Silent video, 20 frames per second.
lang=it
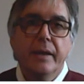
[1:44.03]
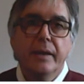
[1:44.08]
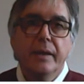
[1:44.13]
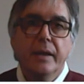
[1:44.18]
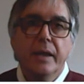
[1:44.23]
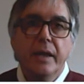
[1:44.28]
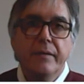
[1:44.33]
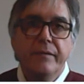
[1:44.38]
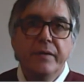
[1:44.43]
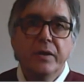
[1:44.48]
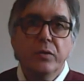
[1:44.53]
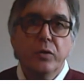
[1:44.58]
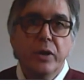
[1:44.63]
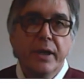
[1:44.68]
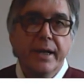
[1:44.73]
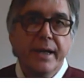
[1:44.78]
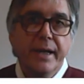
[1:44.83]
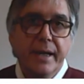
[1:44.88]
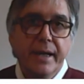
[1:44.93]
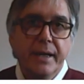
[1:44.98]
e vi
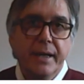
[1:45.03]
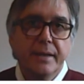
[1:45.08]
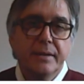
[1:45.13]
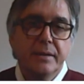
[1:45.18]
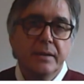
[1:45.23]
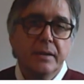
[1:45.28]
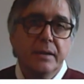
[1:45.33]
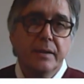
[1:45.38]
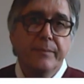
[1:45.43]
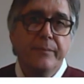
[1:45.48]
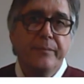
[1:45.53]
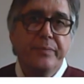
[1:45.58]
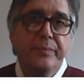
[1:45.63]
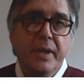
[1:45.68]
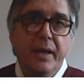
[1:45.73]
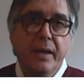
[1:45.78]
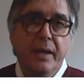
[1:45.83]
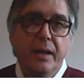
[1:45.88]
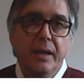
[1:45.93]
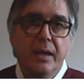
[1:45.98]
collegherete
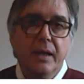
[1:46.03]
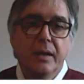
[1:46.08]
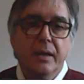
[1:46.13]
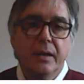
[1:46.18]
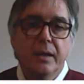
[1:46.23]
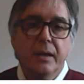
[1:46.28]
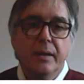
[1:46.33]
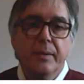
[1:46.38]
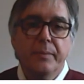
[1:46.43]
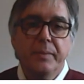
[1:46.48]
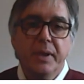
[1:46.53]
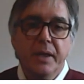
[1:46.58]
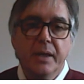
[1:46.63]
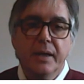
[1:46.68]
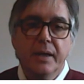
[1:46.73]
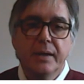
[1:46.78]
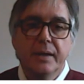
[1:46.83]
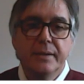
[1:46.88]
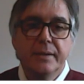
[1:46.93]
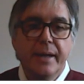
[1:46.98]
alla
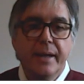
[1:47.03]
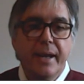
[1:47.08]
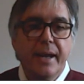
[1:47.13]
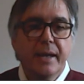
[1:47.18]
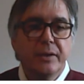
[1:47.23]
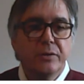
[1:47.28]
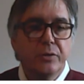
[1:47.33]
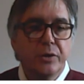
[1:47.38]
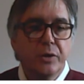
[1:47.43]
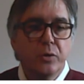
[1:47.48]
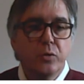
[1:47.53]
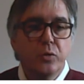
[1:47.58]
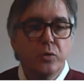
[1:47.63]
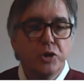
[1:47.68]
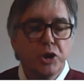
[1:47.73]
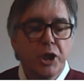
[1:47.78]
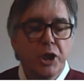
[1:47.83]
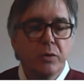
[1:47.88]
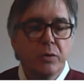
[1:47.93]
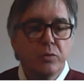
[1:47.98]
mia directory in cui
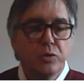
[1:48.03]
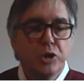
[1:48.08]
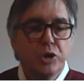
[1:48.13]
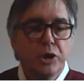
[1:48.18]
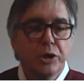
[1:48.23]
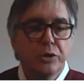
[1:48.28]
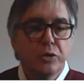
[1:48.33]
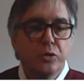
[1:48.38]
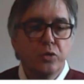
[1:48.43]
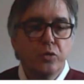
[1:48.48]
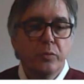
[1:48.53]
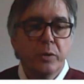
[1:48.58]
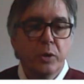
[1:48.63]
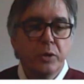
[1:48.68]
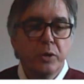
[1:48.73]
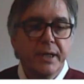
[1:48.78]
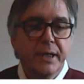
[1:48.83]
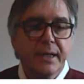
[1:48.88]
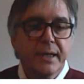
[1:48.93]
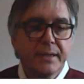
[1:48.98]
c'è un certo
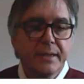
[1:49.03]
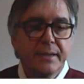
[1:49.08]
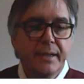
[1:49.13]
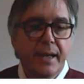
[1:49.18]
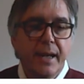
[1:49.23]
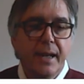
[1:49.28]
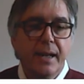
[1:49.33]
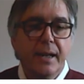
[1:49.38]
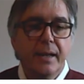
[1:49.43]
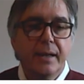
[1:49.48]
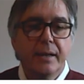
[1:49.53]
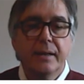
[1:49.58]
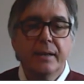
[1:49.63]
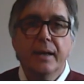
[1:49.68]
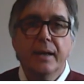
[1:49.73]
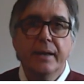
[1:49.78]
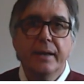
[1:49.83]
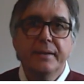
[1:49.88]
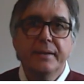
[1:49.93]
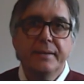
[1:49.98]
numero di cartelle
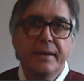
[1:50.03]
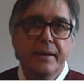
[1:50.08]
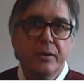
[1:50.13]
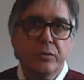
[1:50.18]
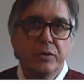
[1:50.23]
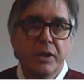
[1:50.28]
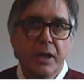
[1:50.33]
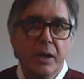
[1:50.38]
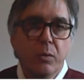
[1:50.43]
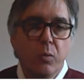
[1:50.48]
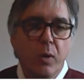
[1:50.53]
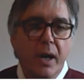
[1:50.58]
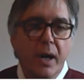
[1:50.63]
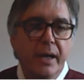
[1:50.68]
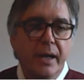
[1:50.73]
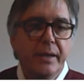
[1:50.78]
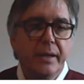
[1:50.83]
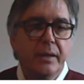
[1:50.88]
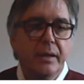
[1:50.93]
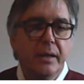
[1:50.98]
all'interno delle
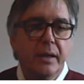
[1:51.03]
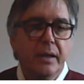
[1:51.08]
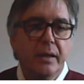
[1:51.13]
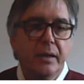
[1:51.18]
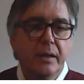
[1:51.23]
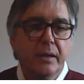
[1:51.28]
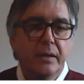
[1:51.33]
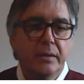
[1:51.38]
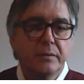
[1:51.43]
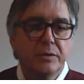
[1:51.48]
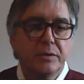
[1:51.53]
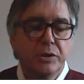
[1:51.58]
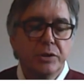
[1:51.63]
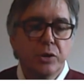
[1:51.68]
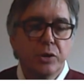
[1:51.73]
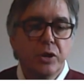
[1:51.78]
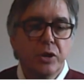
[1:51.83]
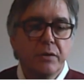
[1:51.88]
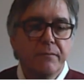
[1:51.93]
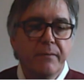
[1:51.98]
quali eh, ci
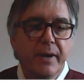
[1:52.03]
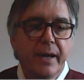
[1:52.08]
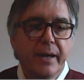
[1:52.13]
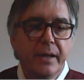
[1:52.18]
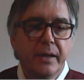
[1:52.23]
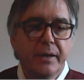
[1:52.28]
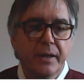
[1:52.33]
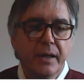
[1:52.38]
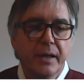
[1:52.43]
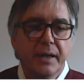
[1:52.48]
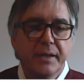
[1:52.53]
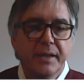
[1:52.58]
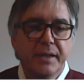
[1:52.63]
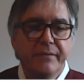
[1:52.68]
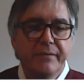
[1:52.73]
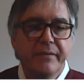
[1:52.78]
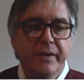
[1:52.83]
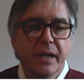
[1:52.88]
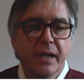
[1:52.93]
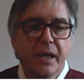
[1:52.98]
sono i file
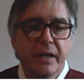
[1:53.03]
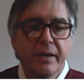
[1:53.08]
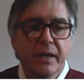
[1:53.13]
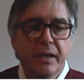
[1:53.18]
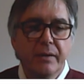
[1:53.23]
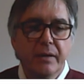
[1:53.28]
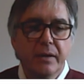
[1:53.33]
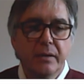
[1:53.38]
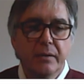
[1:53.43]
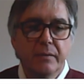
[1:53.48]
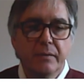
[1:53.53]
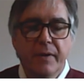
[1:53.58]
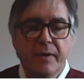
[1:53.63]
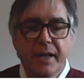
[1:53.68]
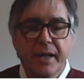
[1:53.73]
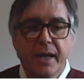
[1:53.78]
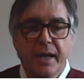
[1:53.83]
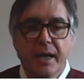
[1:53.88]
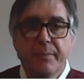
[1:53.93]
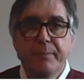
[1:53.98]
relativi alle eh,
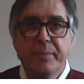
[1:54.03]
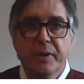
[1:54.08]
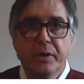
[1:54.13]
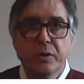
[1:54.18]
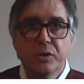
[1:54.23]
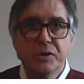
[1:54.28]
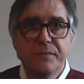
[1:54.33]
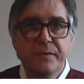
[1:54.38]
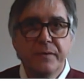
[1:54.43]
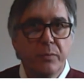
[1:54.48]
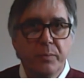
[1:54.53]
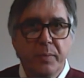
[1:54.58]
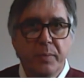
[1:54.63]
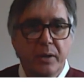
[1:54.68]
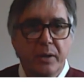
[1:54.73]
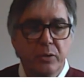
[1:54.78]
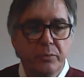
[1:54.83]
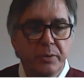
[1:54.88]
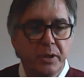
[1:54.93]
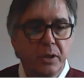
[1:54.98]
varie app che ho
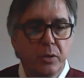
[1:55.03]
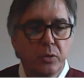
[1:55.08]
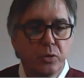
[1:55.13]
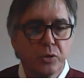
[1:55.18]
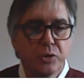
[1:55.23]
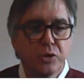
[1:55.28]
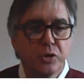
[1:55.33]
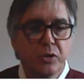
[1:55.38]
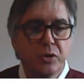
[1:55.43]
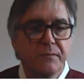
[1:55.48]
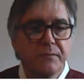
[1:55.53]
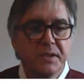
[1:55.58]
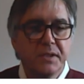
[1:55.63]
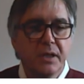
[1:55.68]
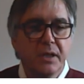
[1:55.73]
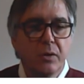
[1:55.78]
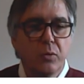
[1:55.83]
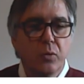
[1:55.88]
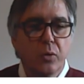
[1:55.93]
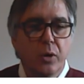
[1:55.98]
sviluppato per il corso di
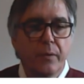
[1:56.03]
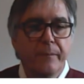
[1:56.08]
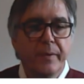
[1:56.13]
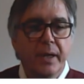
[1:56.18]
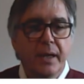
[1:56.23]
Fisica 1.